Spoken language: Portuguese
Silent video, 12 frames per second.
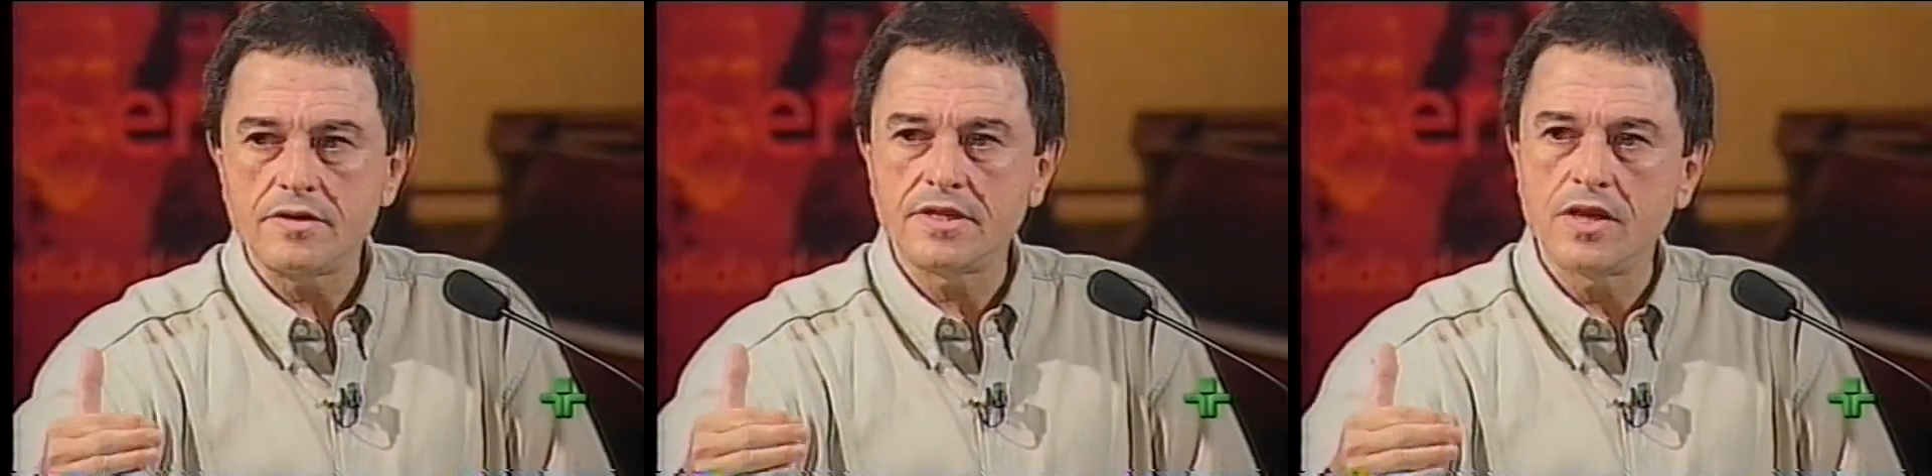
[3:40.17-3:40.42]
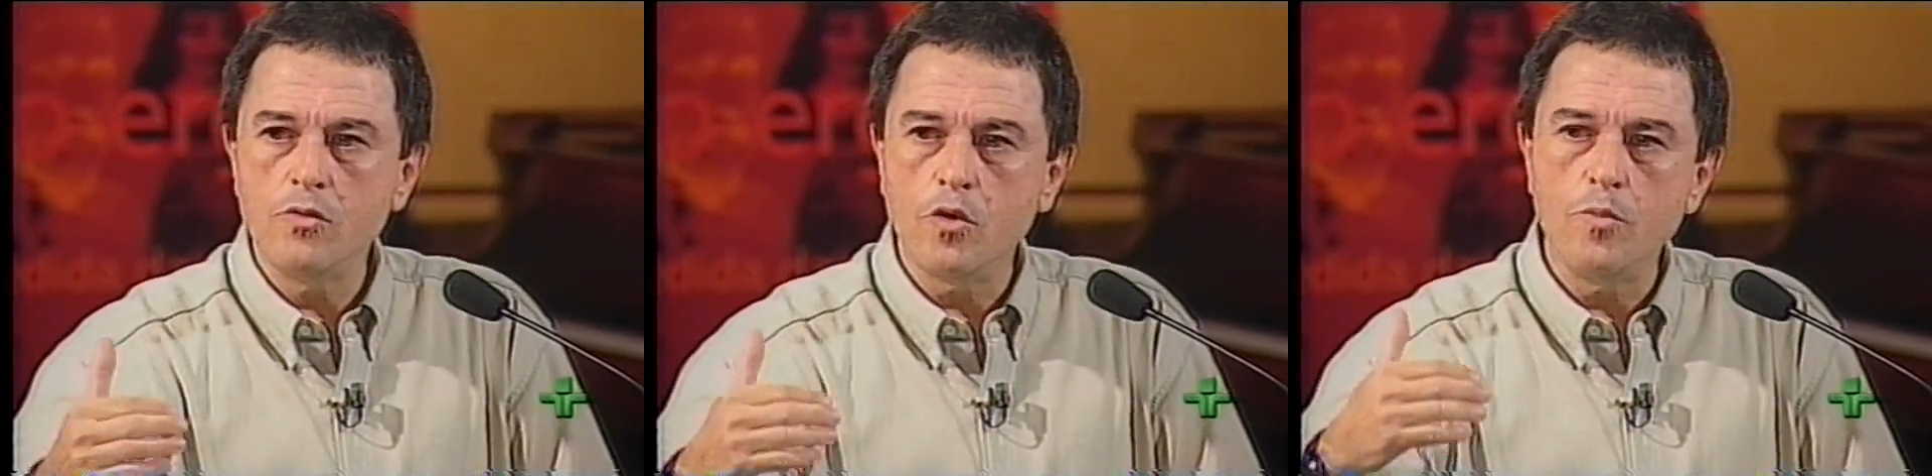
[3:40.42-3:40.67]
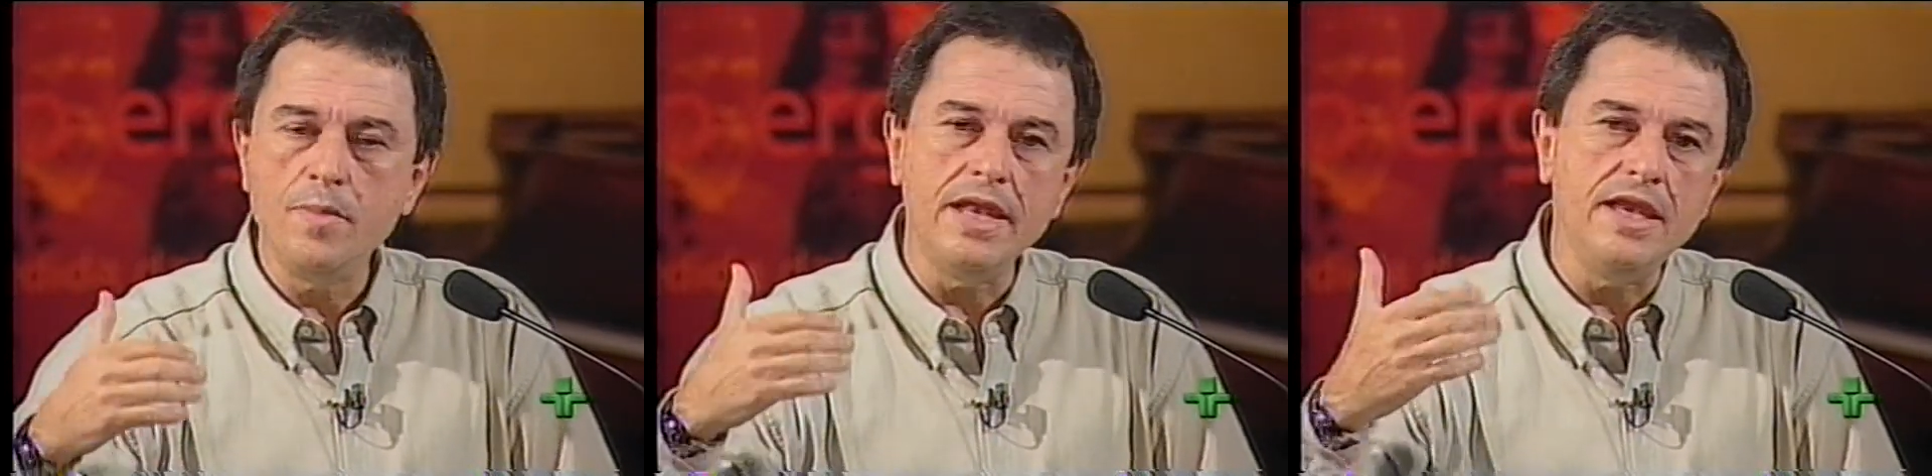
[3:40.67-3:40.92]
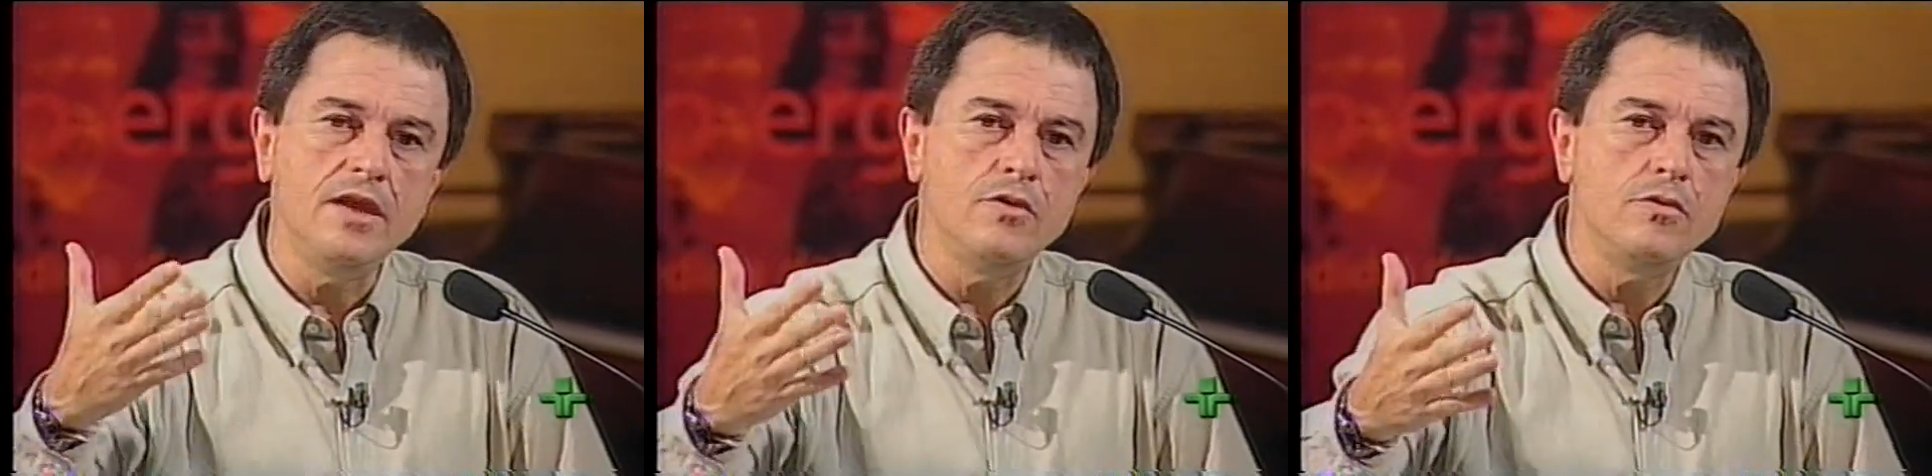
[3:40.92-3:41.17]
então o
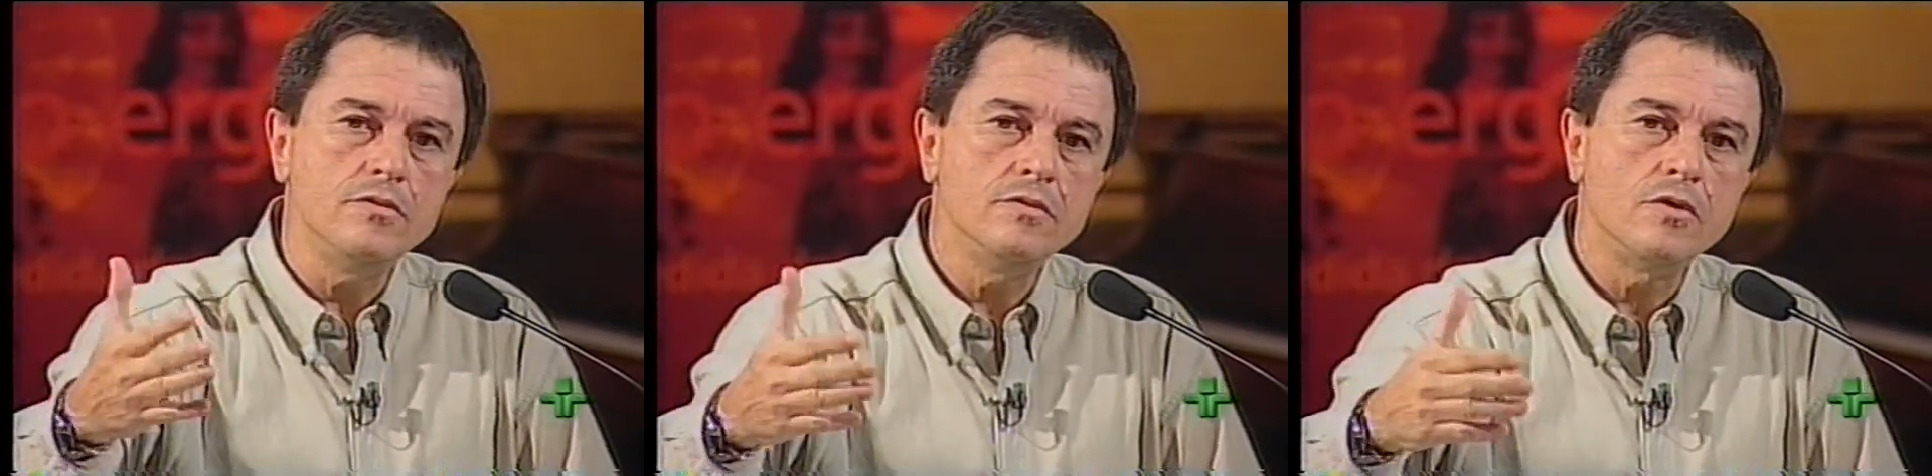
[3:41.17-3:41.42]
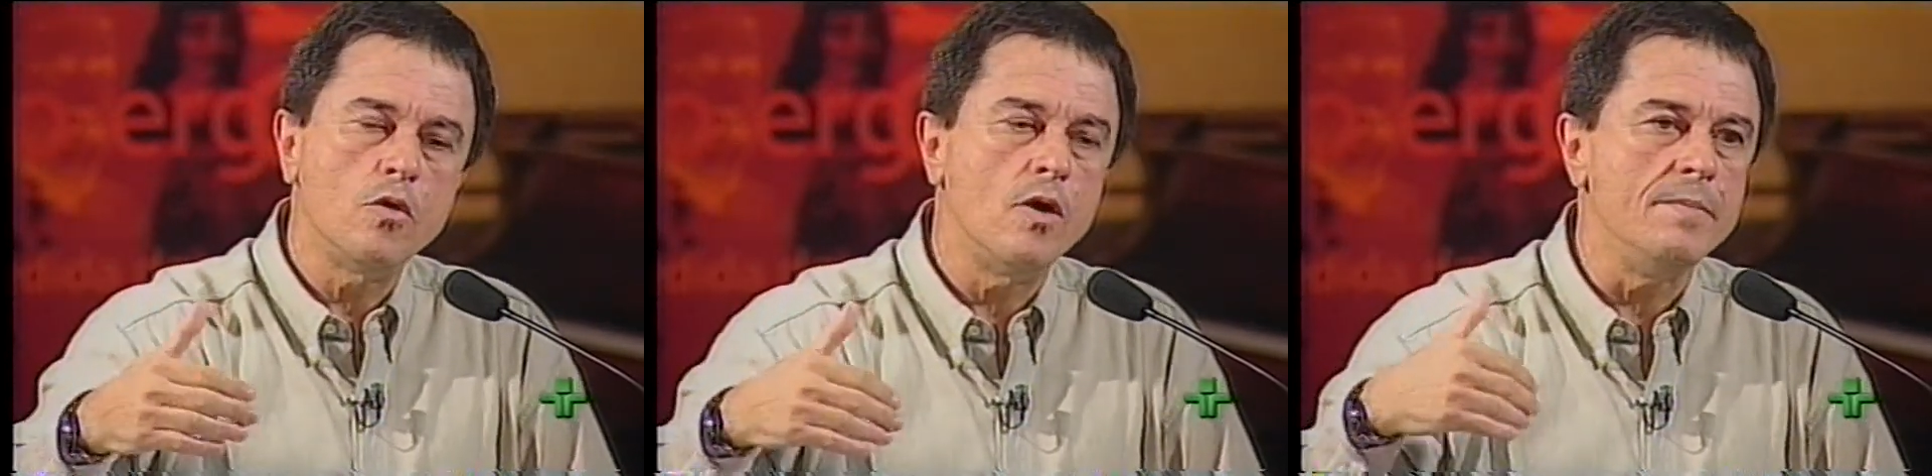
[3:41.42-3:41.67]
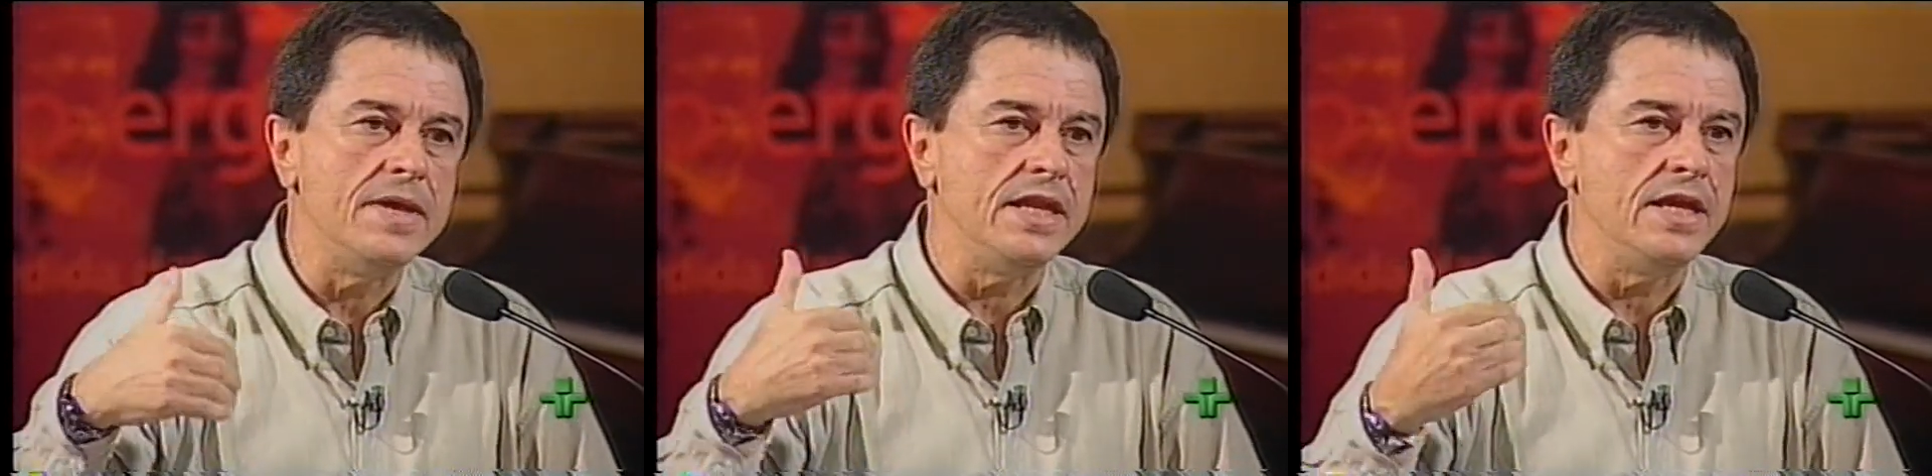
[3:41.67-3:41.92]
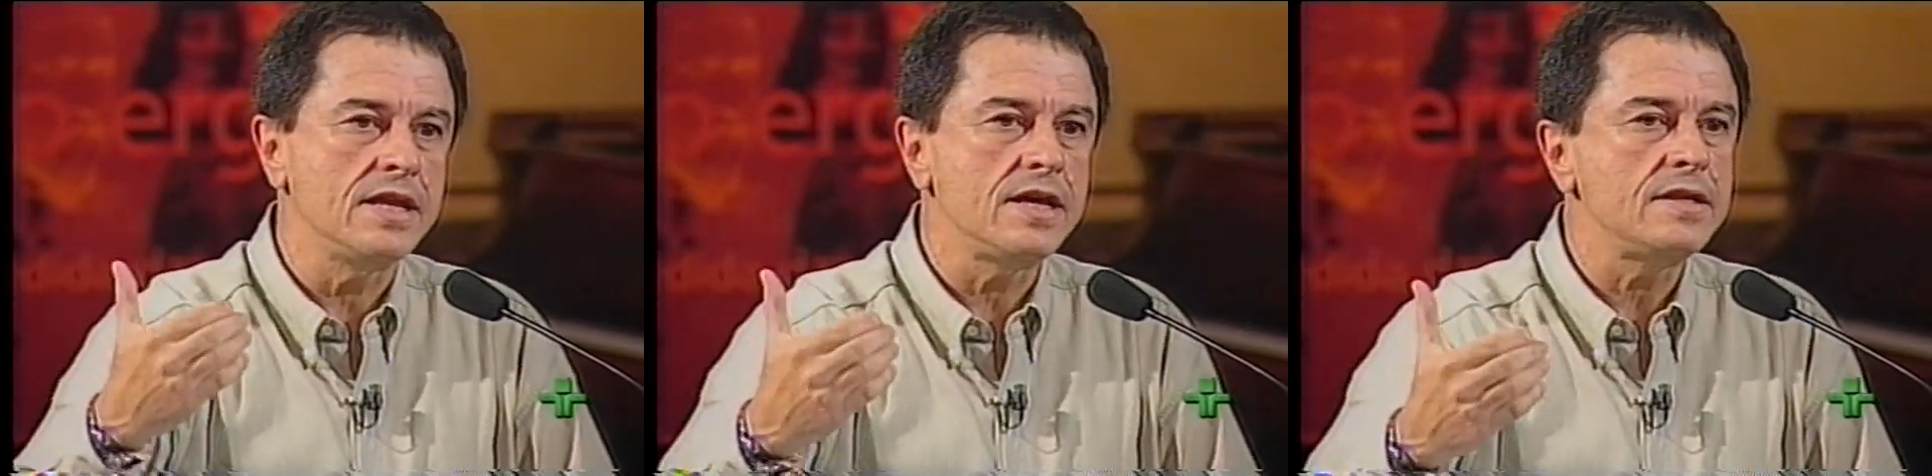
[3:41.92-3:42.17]
menino ou a
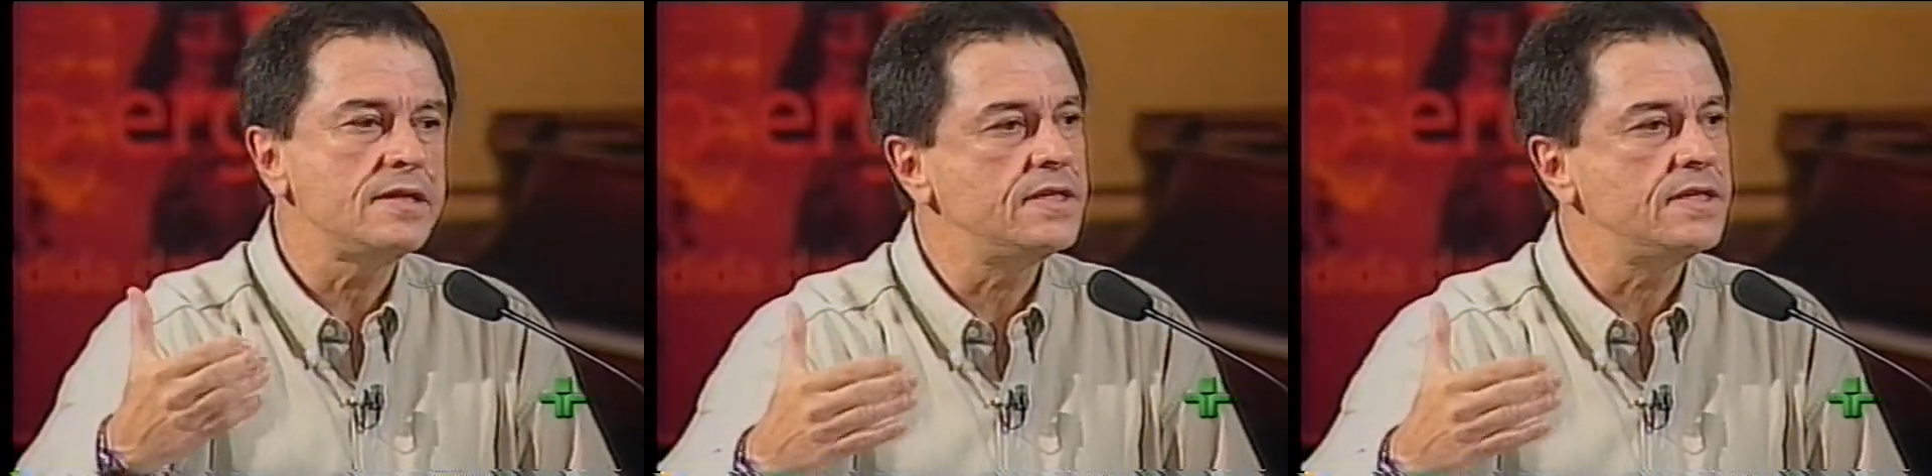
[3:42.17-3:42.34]
menina